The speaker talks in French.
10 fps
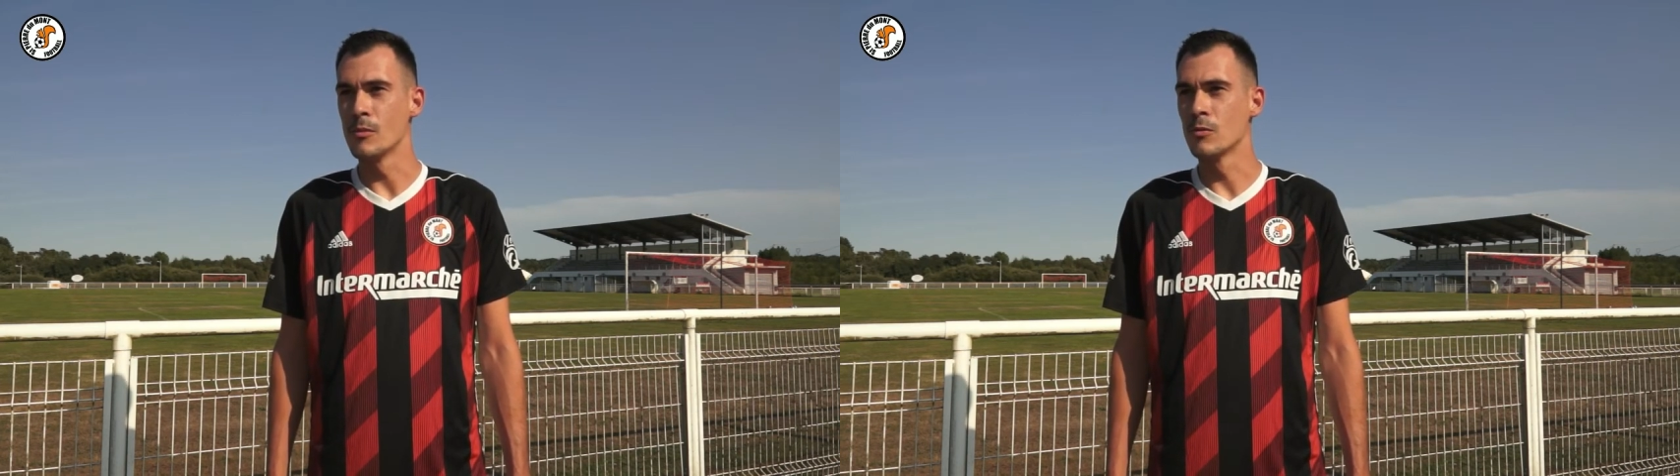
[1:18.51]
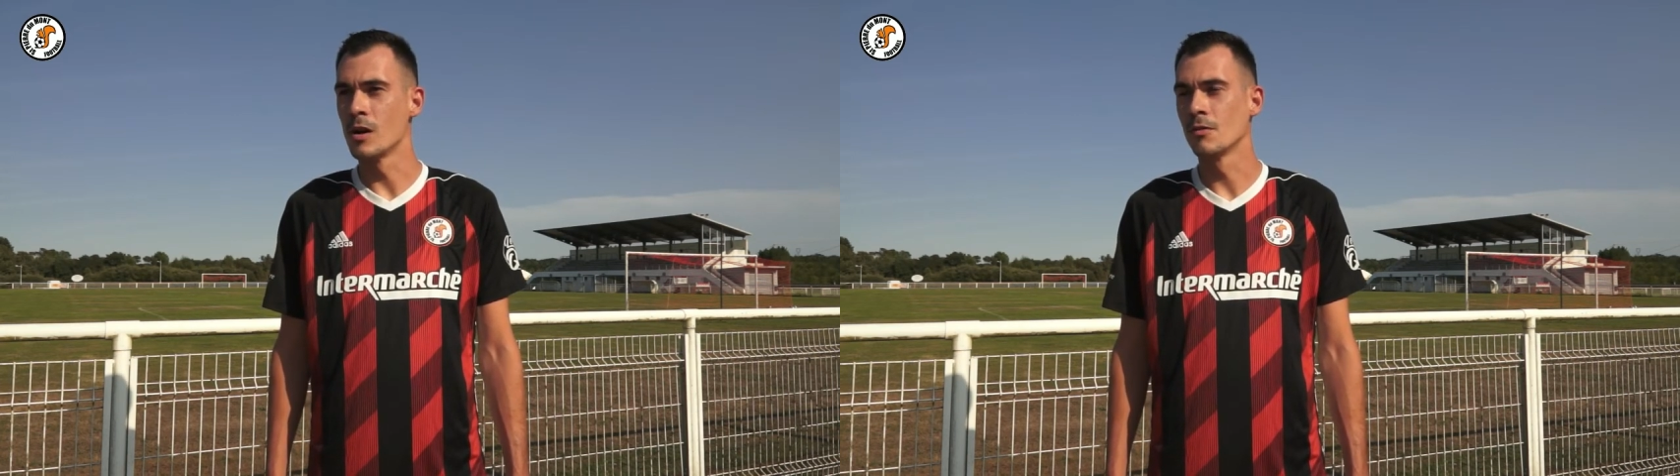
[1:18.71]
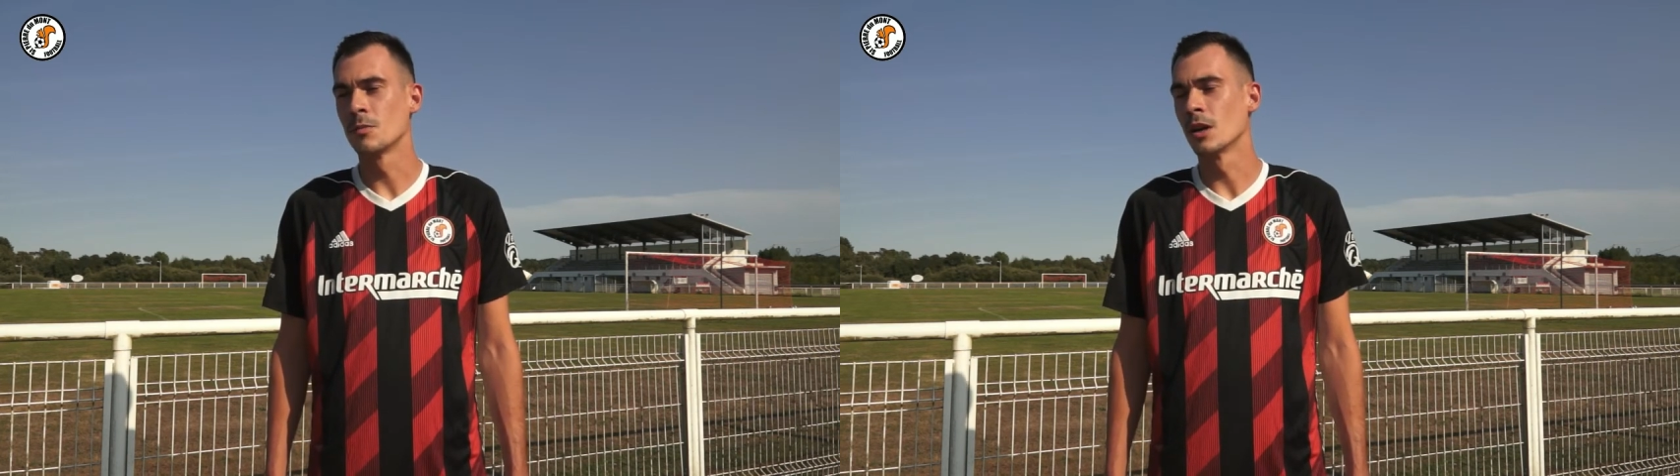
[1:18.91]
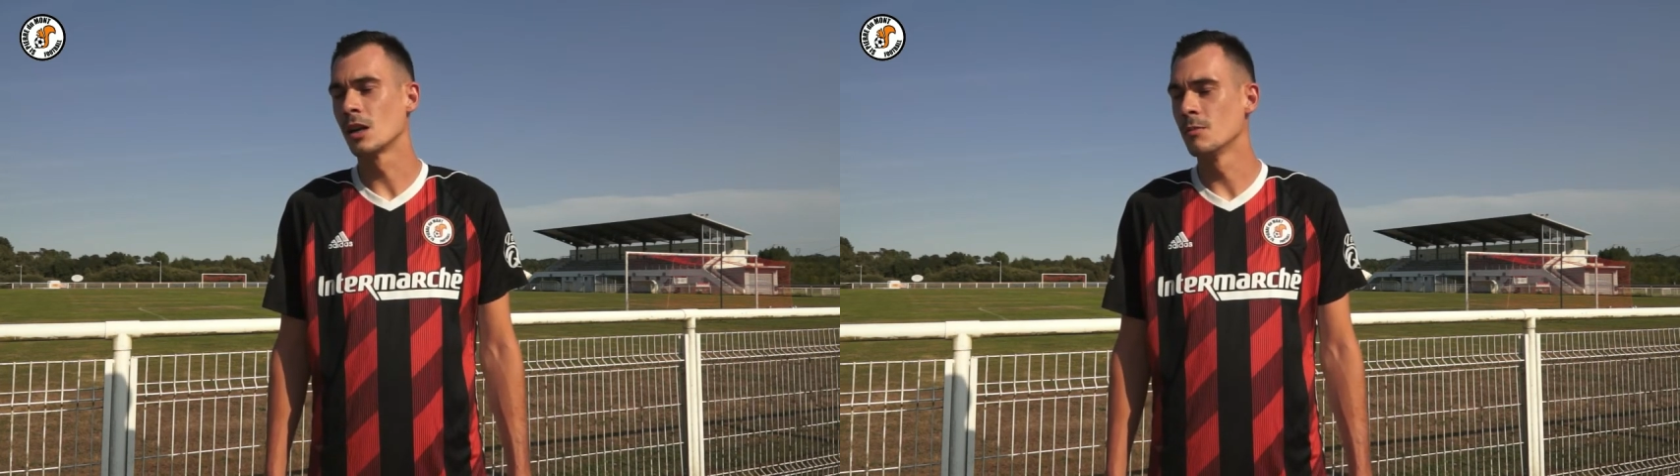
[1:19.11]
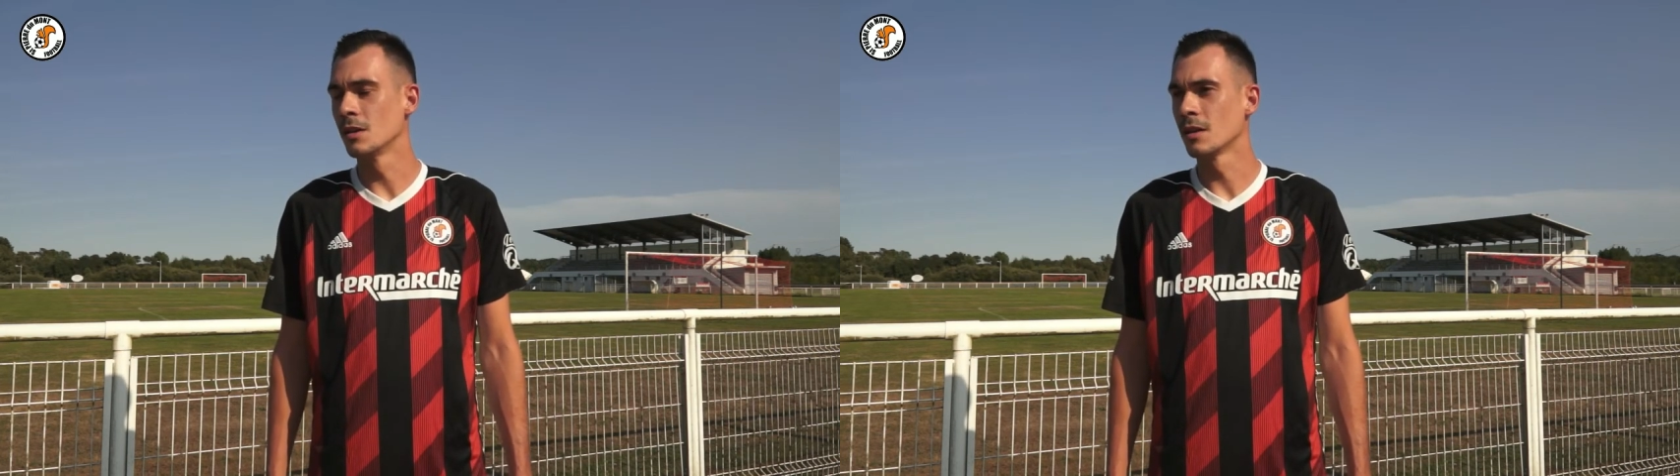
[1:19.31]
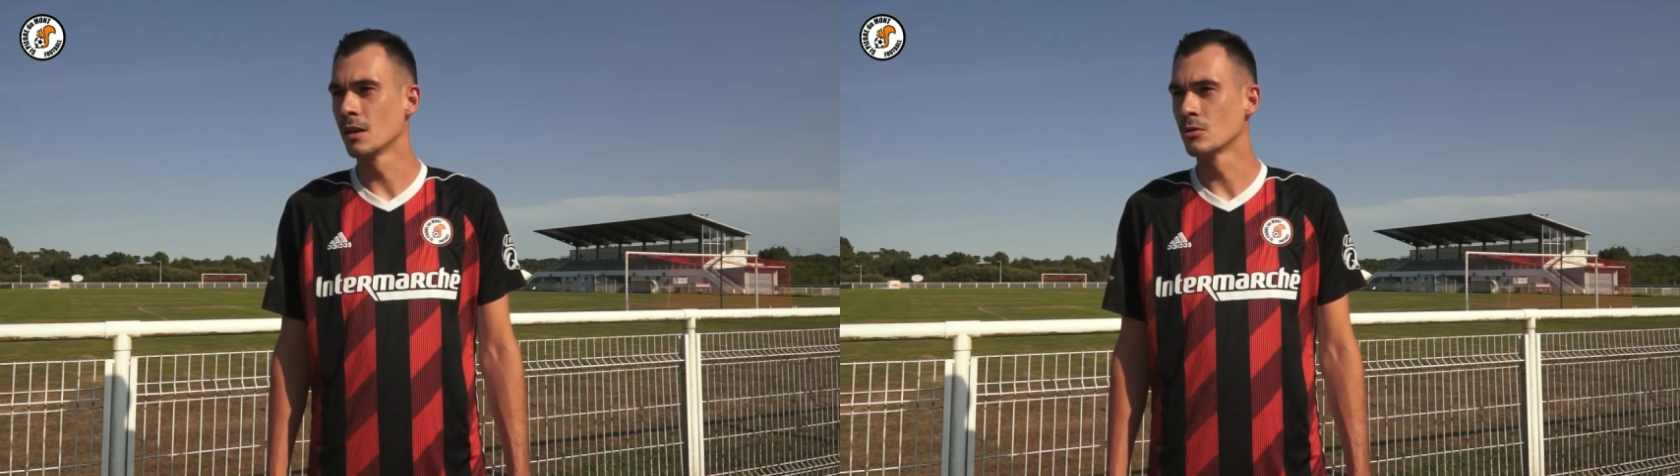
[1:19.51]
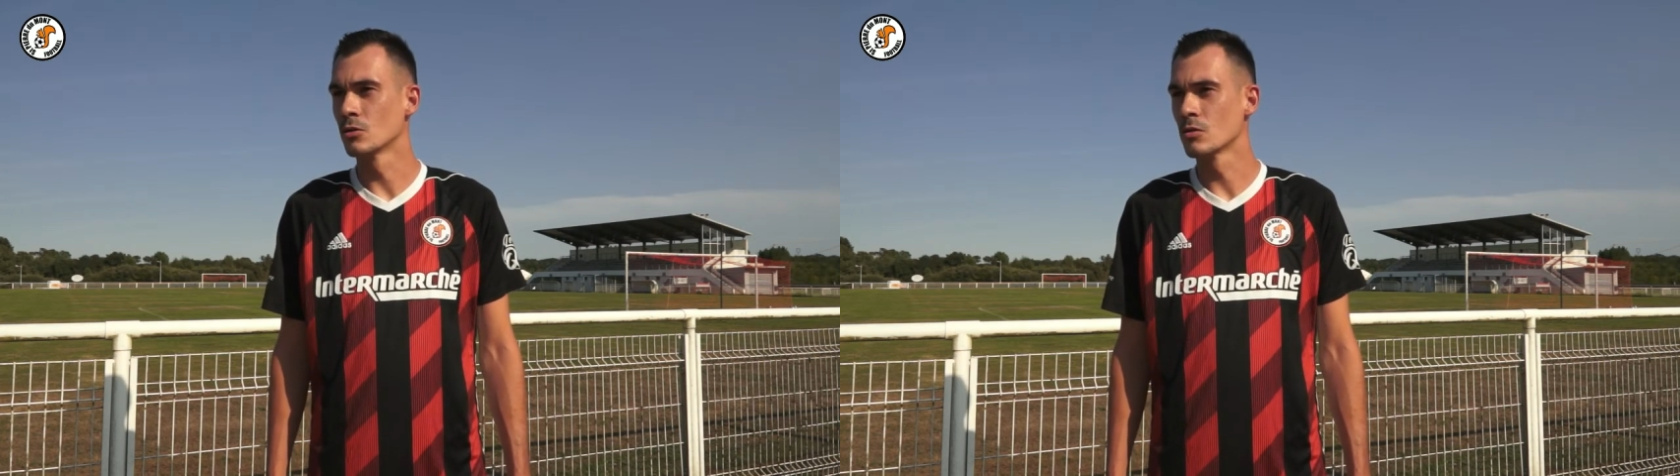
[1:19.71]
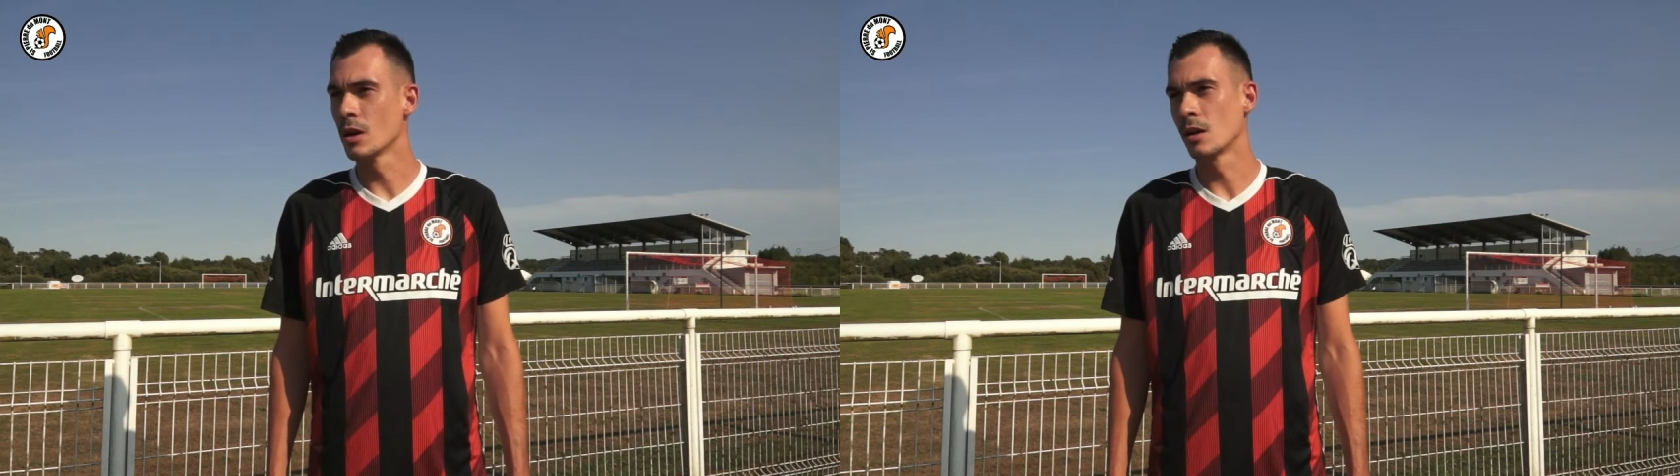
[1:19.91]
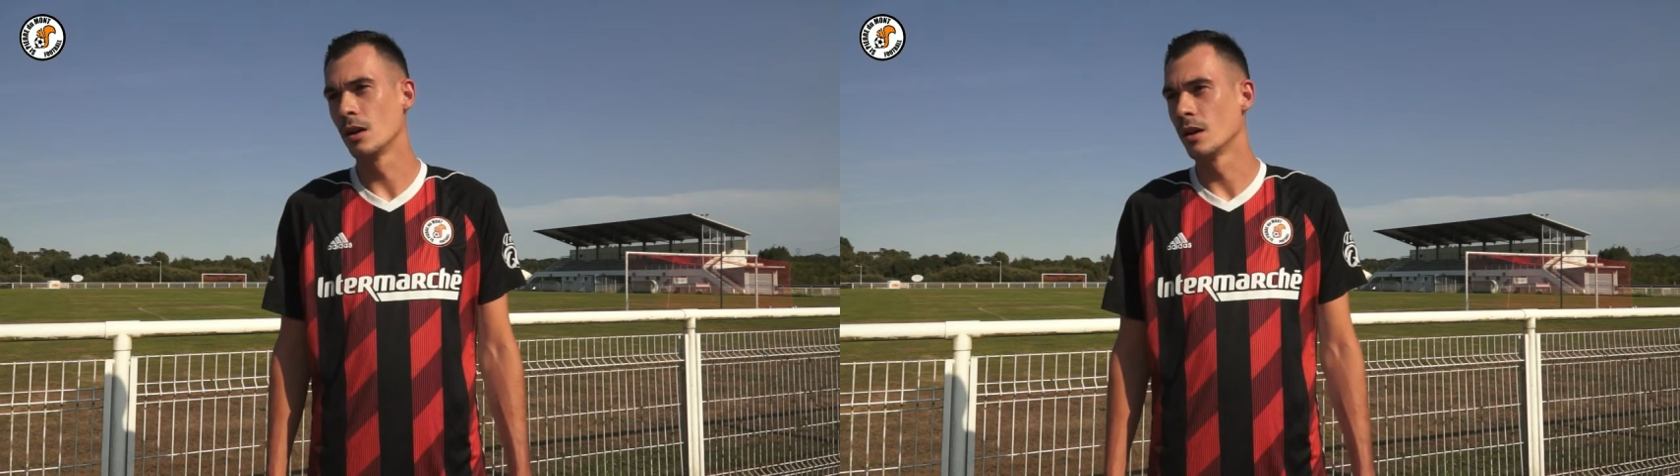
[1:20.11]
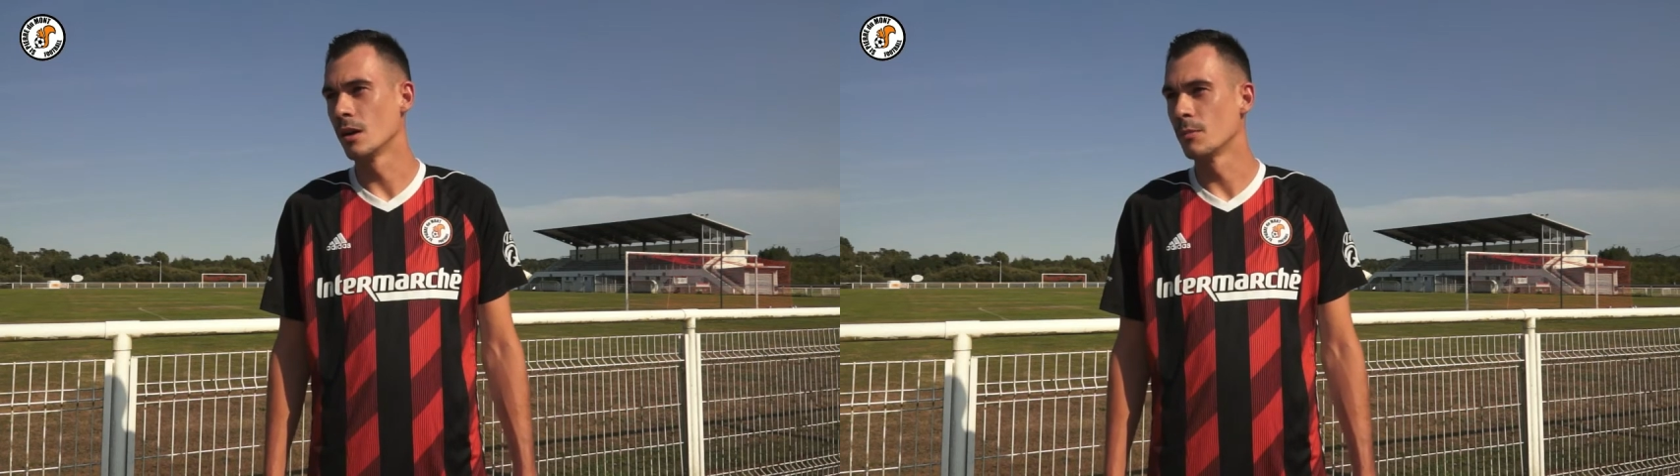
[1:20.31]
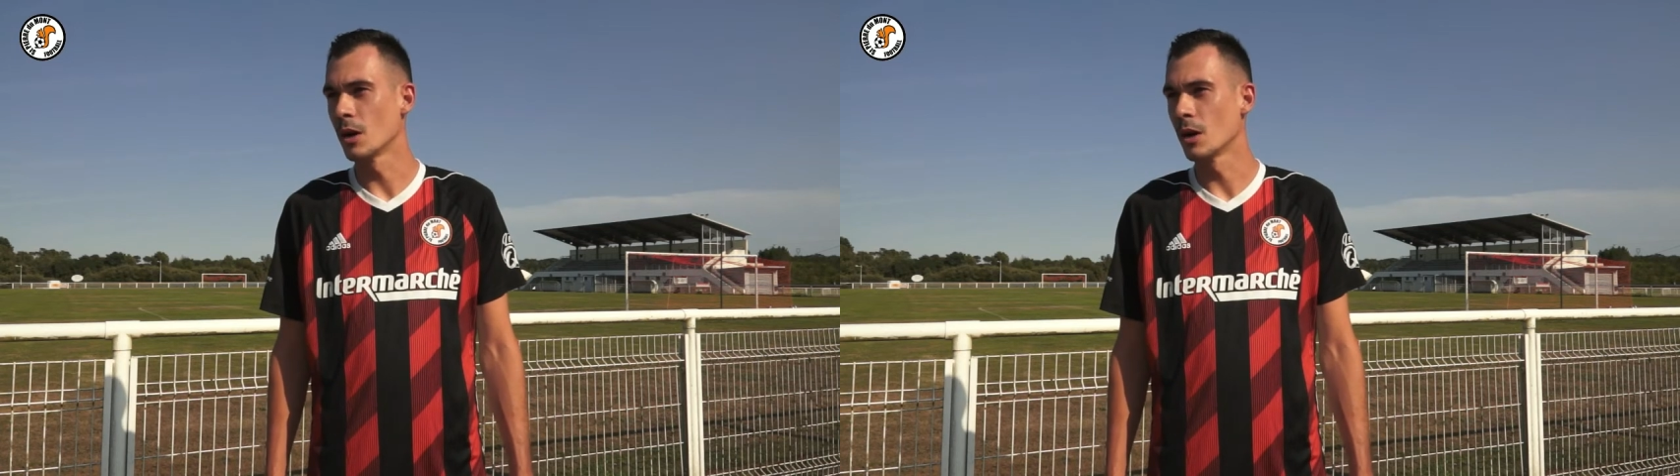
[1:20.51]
pouvoir vite m'acclimater, que ce soit avec les